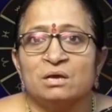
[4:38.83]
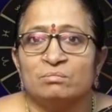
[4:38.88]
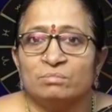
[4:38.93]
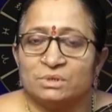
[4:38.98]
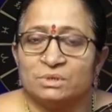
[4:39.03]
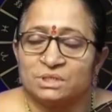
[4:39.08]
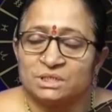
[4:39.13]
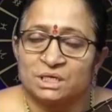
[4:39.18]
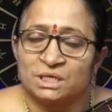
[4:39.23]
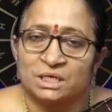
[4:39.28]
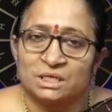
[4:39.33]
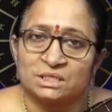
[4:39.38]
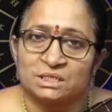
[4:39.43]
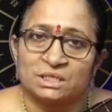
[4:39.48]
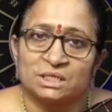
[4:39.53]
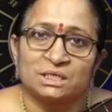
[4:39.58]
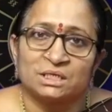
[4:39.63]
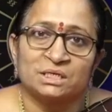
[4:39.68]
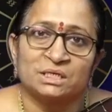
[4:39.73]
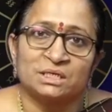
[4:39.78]
మీరు చాలా
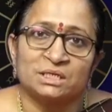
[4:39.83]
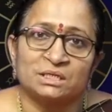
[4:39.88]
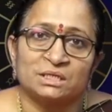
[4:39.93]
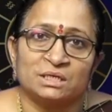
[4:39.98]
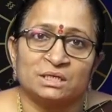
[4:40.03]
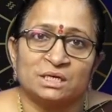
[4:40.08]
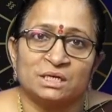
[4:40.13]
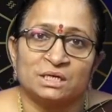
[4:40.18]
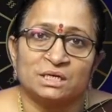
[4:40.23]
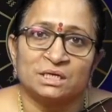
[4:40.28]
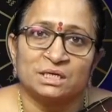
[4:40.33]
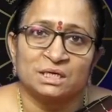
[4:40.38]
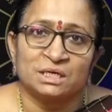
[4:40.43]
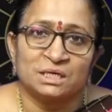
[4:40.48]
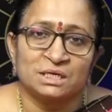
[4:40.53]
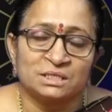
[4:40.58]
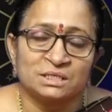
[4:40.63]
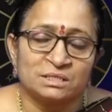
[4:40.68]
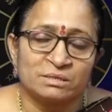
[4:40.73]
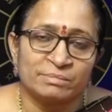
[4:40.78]
జాగ్రత్తగా ఈ
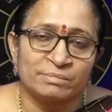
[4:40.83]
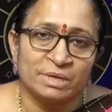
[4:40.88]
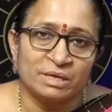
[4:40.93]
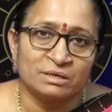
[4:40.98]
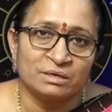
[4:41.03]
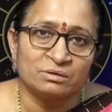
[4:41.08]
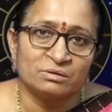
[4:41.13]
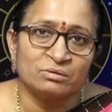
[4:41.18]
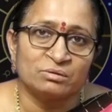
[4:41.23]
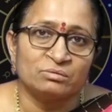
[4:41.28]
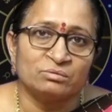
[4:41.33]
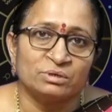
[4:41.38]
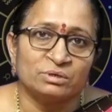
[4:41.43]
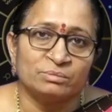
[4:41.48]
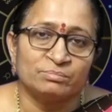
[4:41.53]
గ్రహణ సమయంలో